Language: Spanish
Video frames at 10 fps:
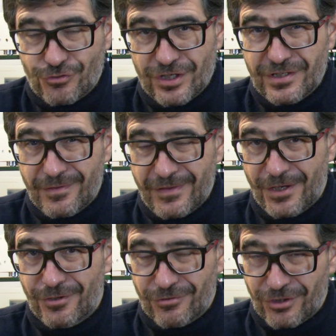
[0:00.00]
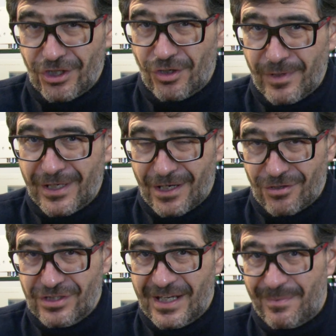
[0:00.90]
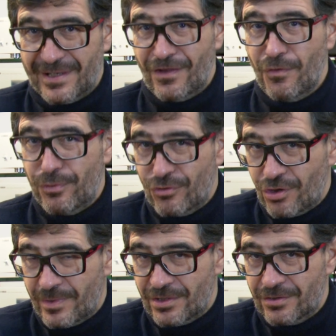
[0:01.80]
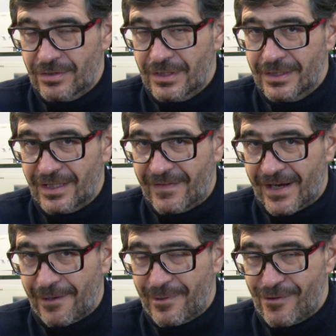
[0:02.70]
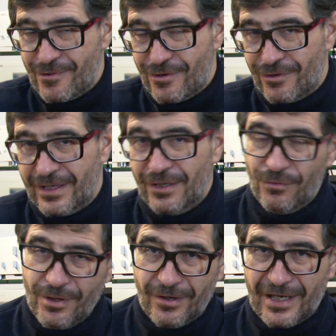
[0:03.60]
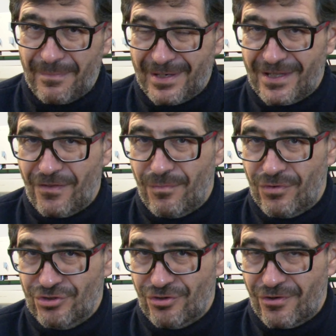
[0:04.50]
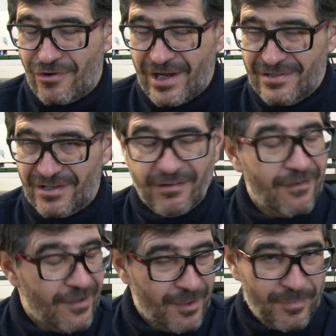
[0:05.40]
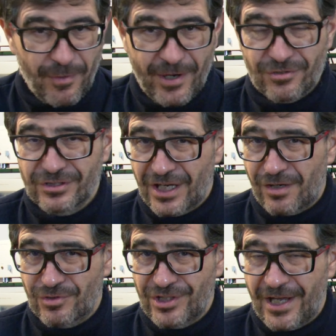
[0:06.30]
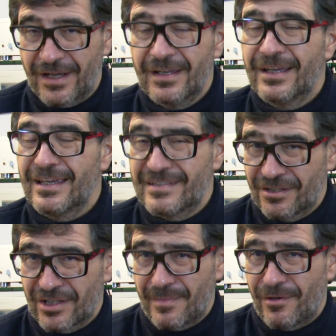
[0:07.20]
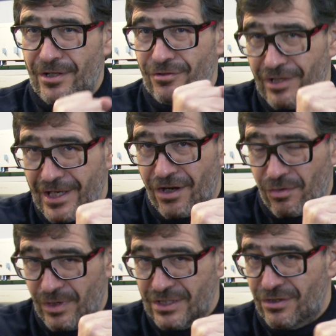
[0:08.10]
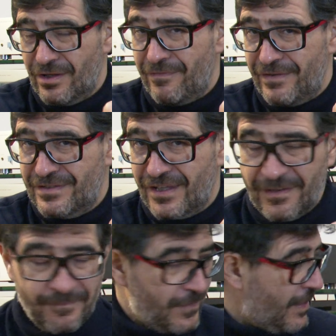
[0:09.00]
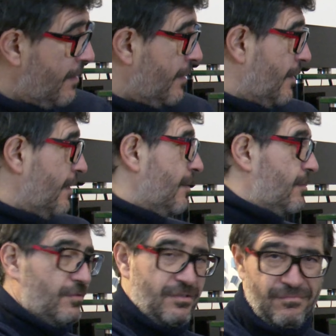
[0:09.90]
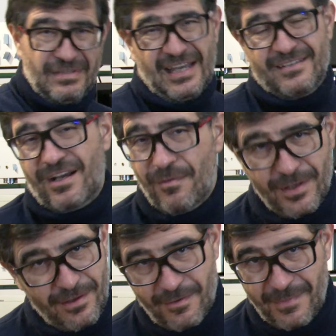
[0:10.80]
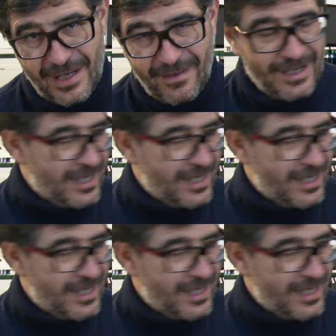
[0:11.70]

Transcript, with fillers: os soy sincero, no tengo muy claro si el apartado puñómetro tendría que haber ido incluido en el apartado Mojo Rising. Pero bueno, sea como sea, y siendo también una tontería como es lo del fisting, ya se ha convertido en marca de